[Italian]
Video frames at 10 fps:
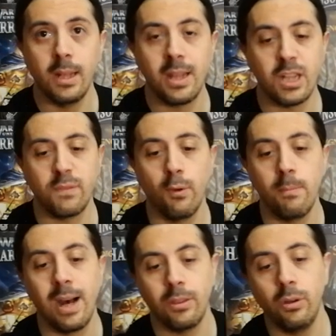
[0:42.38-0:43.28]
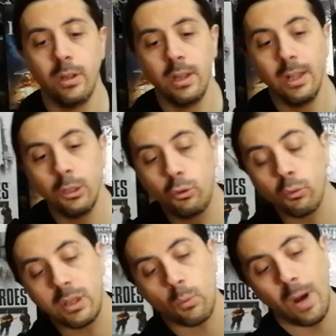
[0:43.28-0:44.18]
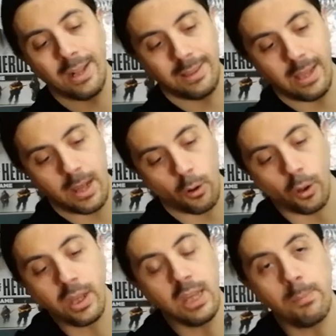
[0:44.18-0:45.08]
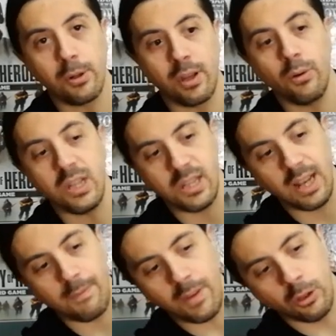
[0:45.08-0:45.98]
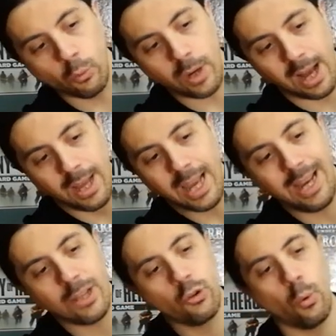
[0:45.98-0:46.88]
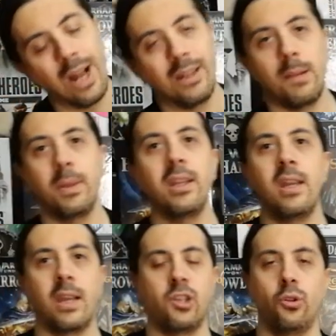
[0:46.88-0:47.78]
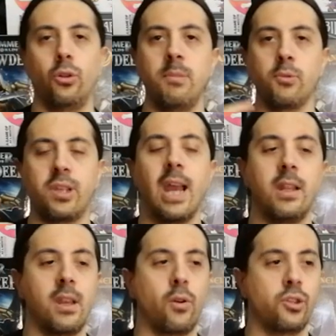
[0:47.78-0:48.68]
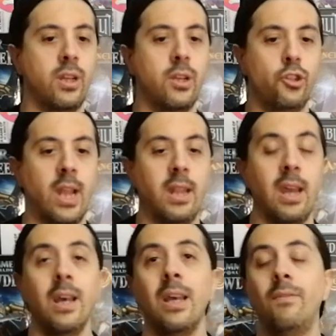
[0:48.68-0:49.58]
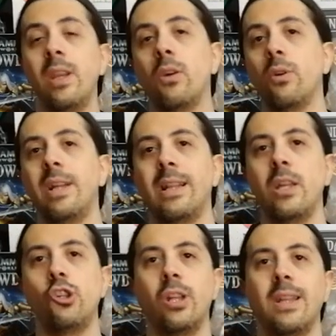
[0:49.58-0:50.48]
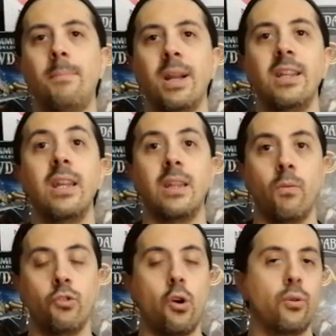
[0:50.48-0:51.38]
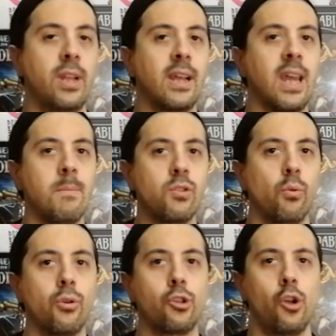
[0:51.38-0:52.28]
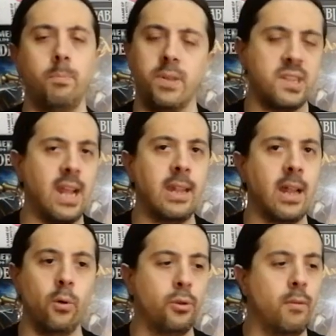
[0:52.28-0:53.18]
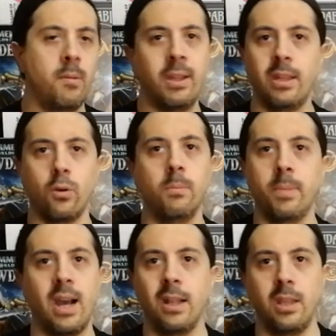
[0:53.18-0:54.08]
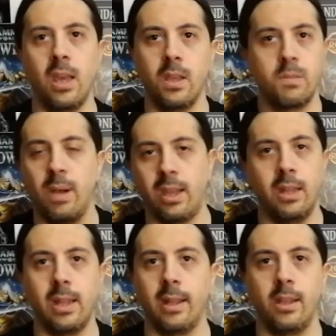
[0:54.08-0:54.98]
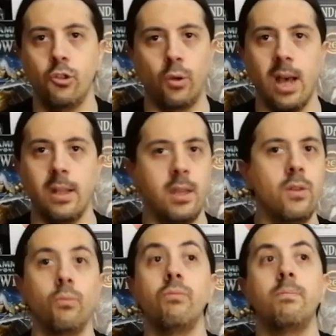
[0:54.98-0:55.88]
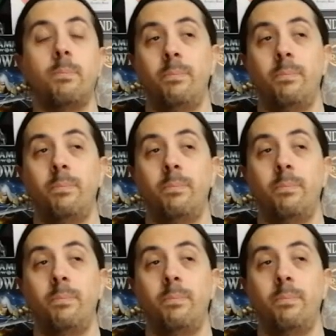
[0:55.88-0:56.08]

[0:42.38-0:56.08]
trasformato, tutti quanti gli eroi, i protagonisti dell'avventura e laggiù altre pedine che sono tipo scheletri e cose del genere. Vi ricordate Città Maledetta, è un gioco della Games Workshop stand alone, ovviamente comprate, spacchettate, giocate, non